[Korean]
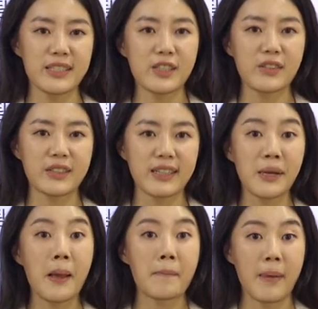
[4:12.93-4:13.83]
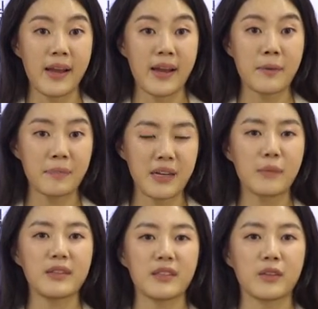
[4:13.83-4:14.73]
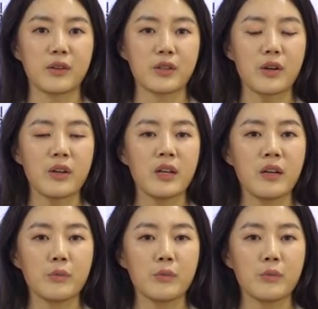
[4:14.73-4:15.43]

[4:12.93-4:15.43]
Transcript: 신전들이 마야의 피라미드인 거죠.